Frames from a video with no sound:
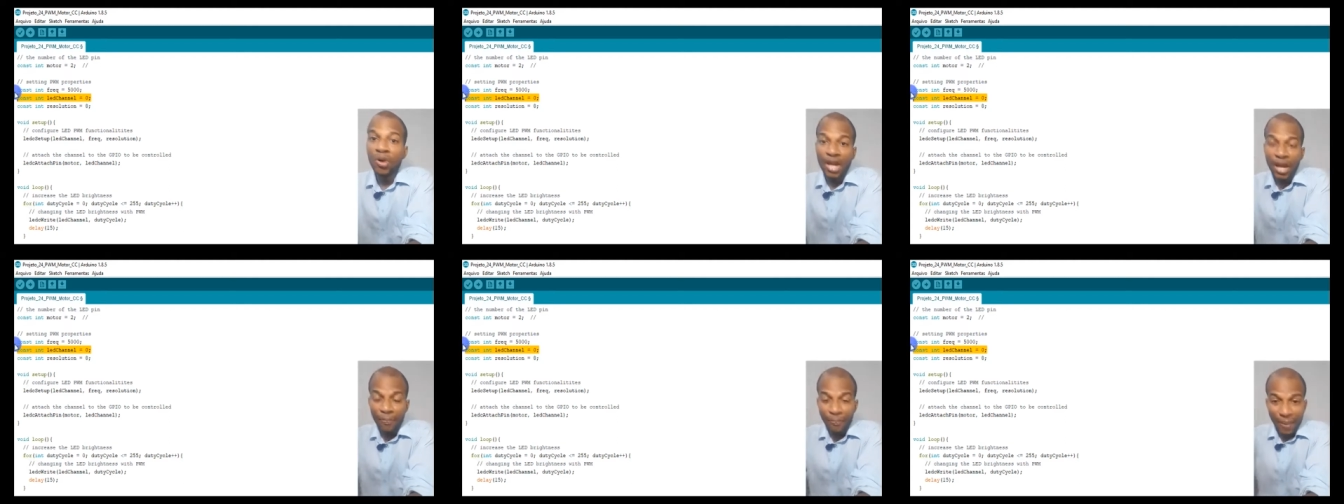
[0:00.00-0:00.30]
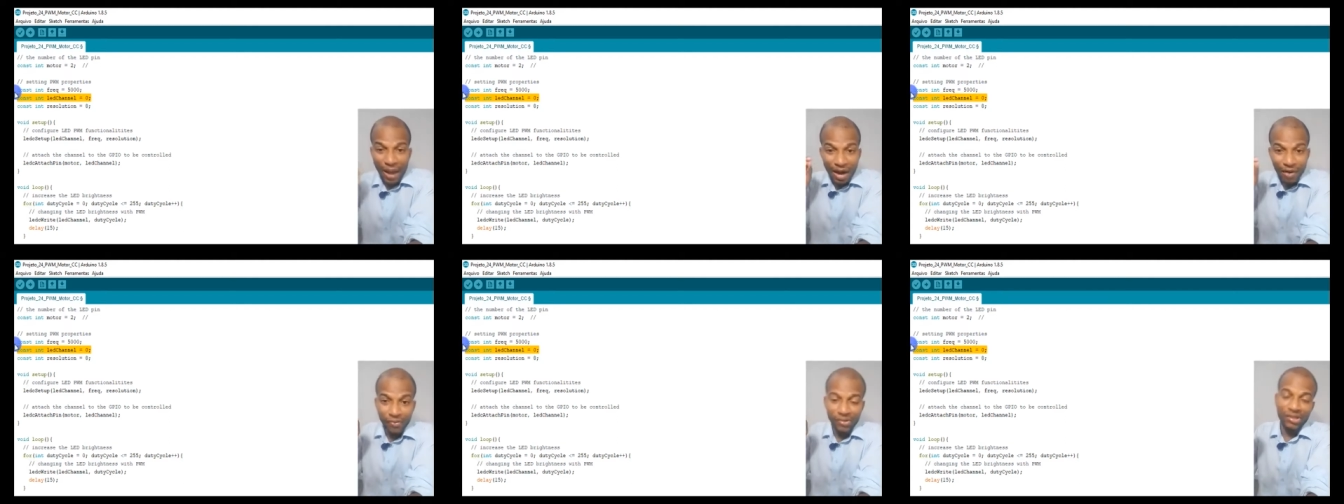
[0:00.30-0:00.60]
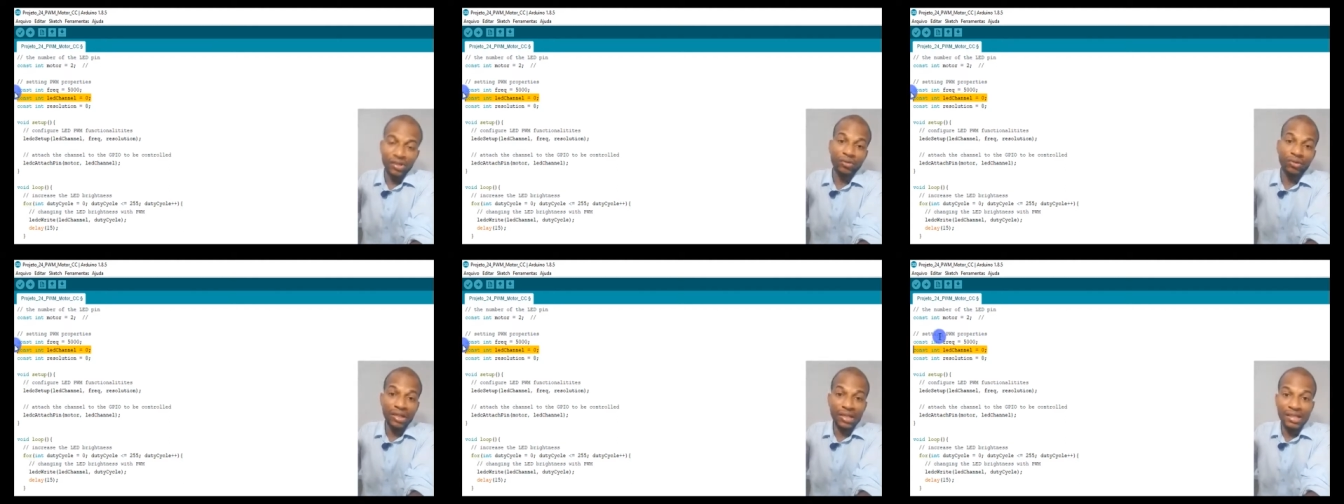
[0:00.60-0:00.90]
Porque para
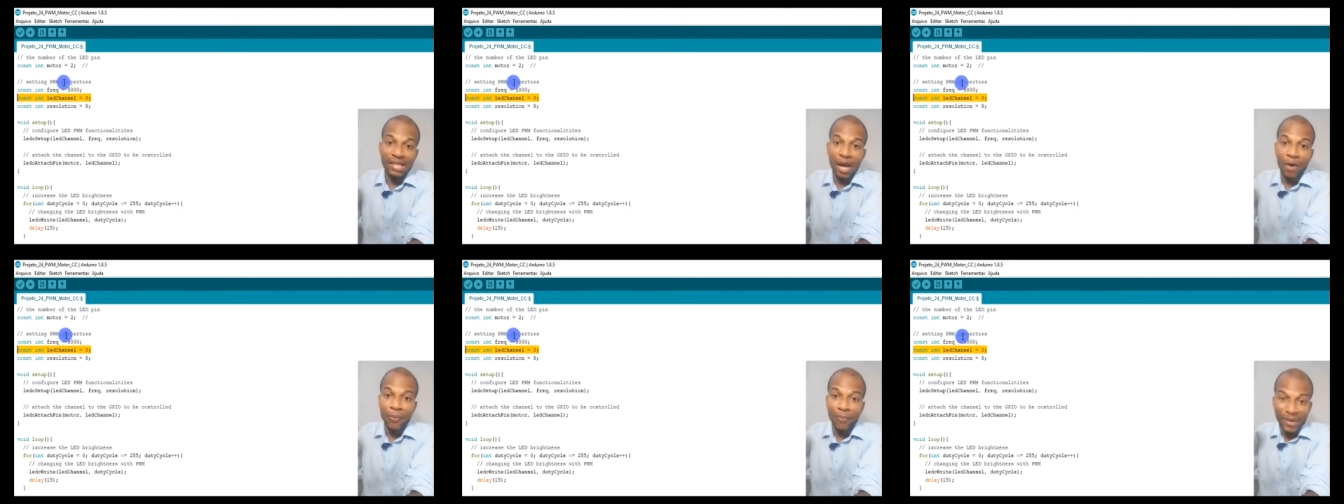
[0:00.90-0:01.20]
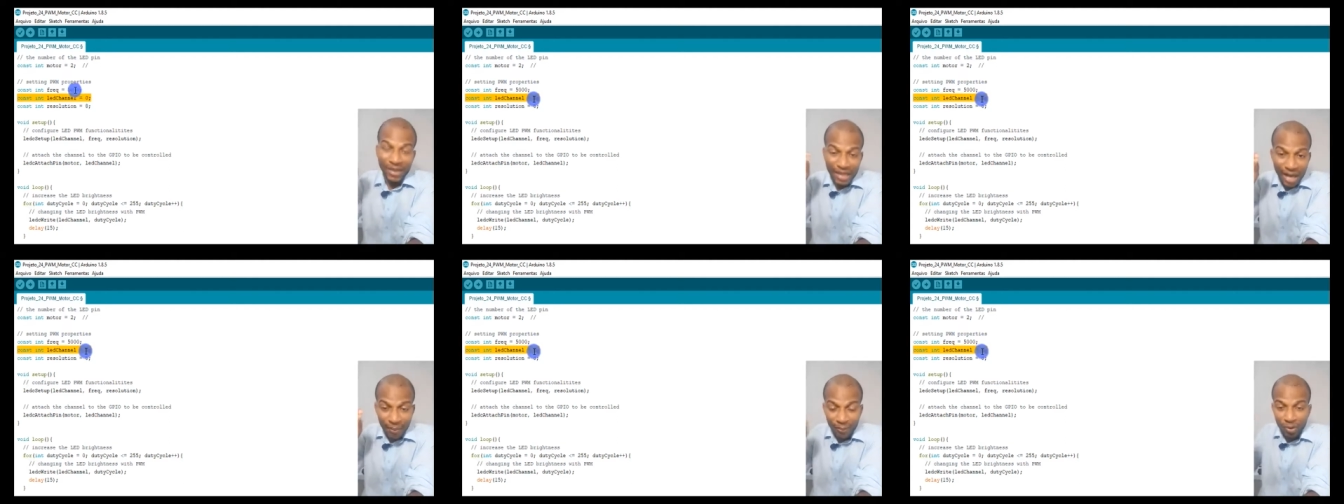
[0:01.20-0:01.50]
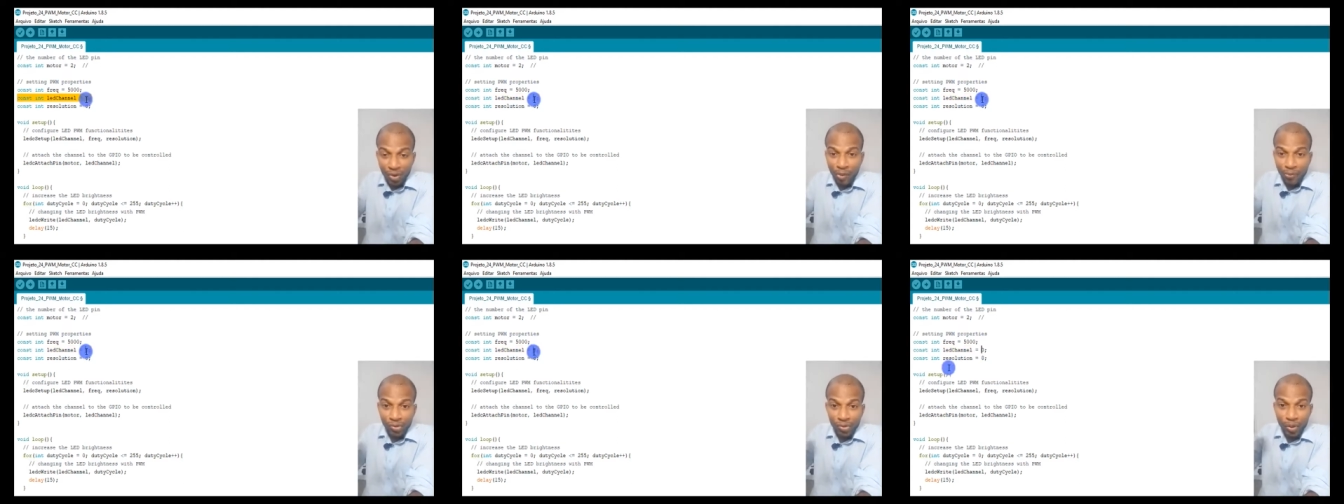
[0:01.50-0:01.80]
você utilizar o
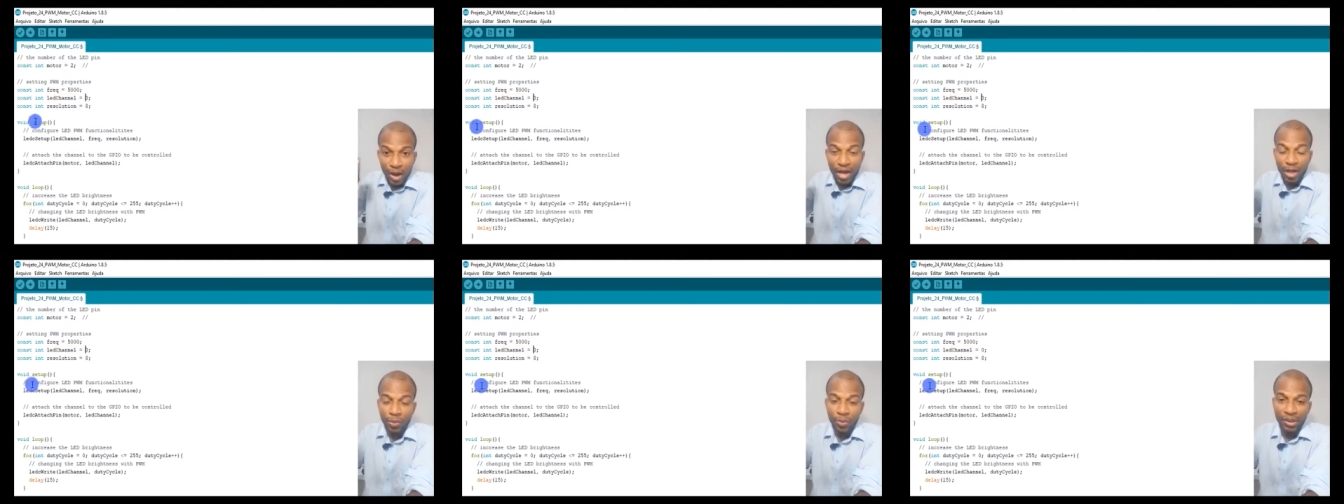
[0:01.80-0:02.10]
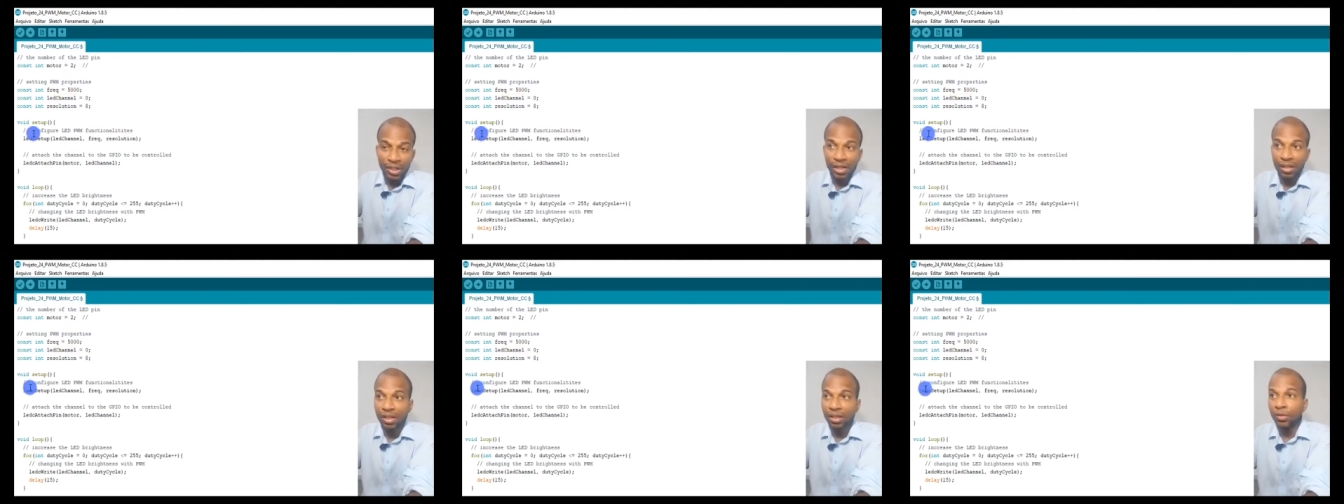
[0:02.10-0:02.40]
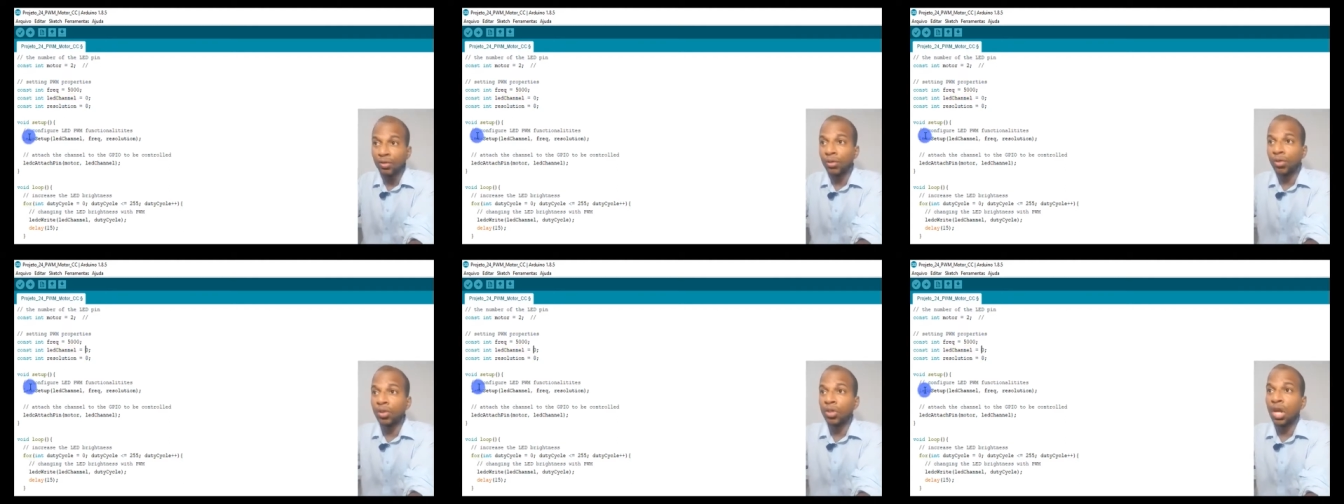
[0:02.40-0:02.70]
PWM do
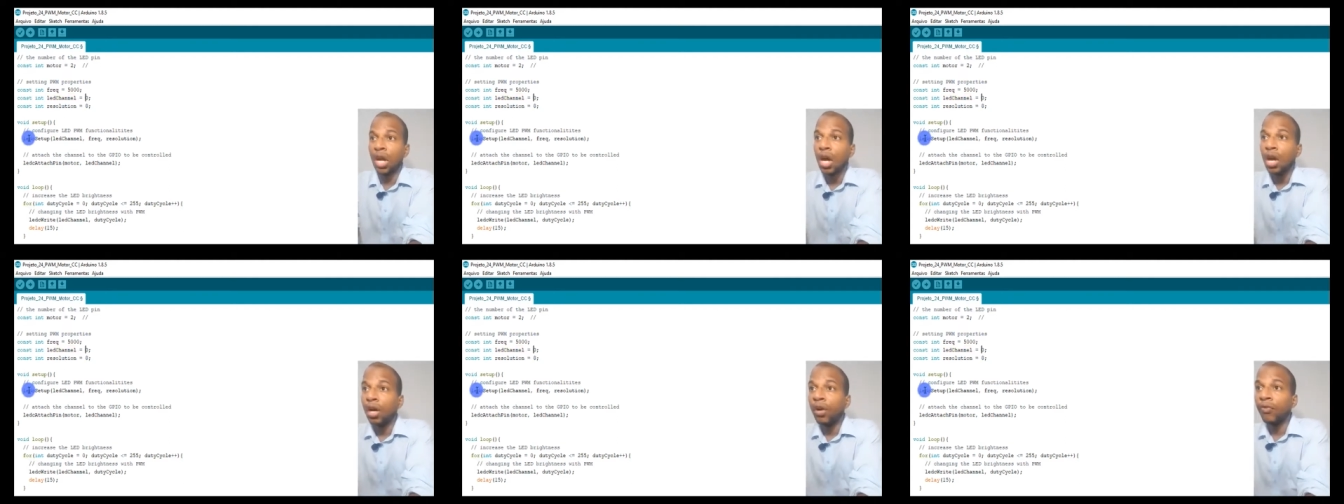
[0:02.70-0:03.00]
ESP32,